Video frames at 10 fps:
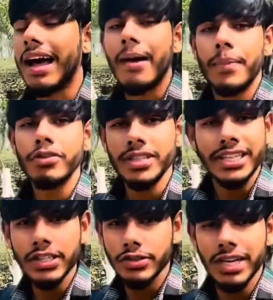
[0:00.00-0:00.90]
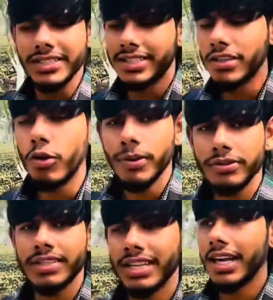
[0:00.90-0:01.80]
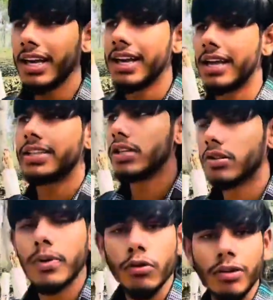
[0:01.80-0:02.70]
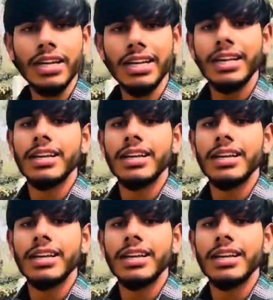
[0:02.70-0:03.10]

আমরা হচ্ছে তিনজন আসছি হবিগঞ্জ থেকে যেহেতু আমরা লোকালি